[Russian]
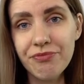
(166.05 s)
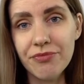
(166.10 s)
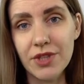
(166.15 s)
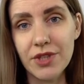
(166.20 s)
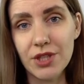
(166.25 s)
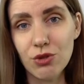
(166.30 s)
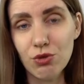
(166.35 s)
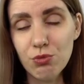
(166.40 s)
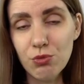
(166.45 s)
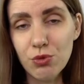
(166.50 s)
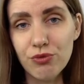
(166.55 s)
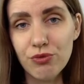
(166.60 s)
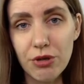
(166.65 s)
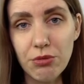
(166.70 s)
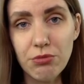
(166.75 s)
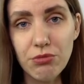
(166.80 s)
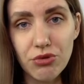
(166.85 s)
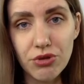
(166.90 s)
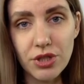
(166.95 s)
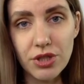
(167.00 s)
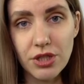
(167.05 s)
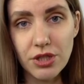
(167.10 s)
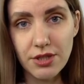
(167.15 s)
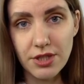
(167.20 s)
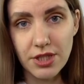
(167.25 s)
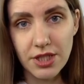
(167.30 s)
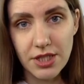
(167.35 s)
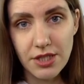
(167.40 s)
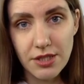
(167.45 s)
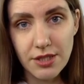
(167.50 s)
Думаю, вам будет
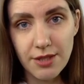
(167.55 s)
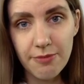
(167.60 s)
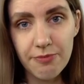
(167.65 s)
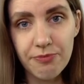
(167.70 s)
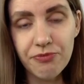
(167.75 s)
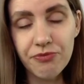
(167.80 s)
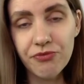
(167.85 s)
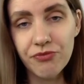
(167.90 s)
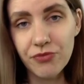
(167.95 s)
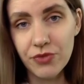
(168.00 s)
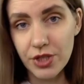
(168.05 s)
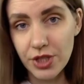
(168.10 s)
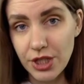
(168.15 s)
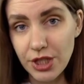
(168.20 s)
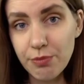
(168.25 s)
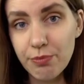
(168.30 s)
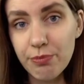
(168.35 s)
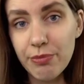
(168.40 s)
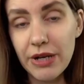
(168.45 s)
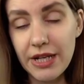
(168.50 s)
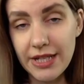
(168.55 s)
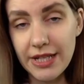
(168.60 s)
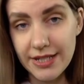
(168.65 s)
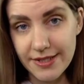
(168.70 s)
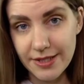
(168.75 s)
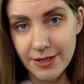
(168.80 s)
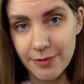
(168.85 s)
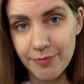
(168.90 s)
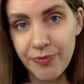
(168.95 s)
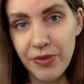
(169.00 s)
интересно и
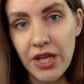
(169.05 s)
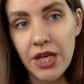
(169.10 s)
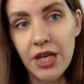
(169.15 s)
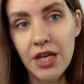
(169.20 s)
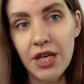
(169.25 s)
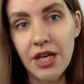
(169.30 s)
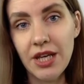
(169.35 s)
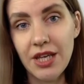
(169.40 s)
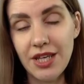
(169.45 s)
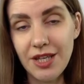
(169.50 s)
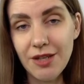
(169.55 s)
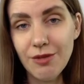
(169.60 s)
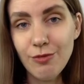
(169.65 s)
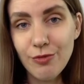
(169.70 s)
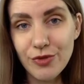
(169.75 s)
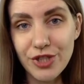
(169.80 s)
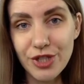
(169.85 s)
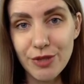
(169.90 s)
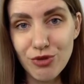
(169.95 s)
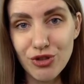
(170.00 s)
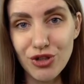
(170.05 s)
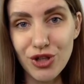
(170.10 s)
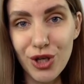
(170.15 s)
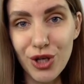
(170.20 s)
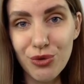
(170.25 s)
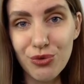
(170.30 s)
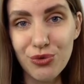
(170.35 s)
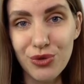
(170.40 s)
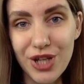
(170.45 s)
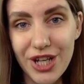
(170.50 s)
полезно. И всем
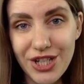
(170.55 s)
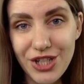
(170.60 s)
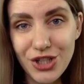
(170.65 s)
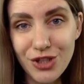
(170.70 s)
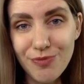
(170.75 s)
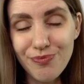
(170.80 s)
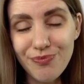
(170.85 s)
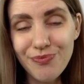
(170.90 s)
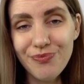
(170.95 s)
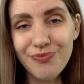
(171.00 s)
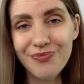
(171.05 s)
желаю удачи.